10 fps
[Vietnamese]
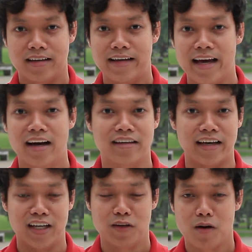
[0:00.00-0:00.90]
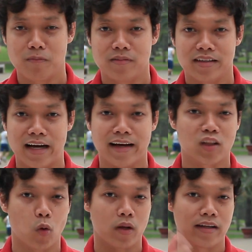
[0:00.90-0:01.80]
Nghe hơi kỳ đúng không? Gắn cây
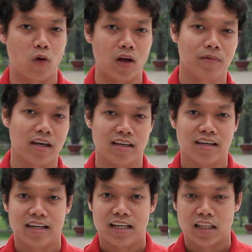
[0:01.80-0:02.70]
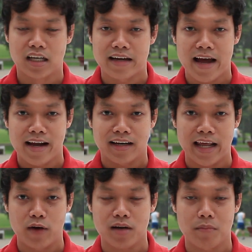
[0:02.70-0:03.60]
tùng lên đầu làm gì? Thực ra
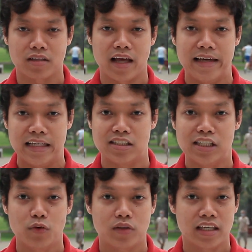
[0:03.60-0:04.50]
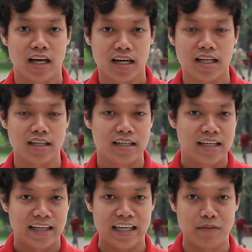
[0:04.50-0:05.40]
theo các bậc thầy siêu trí nhớ đó,
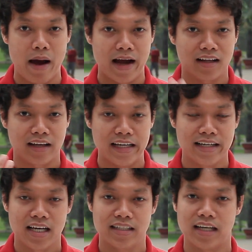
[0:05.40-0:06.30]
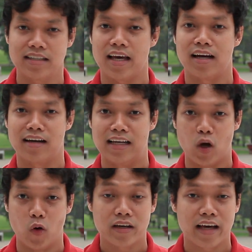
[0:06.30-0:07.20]
thì bạn nghĩ ra hình ảnh càng lầy
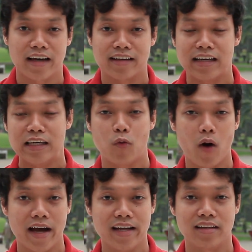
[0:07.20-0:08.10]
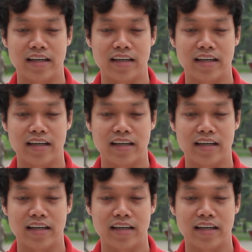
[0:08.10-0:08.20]
lội, càng kỳ quái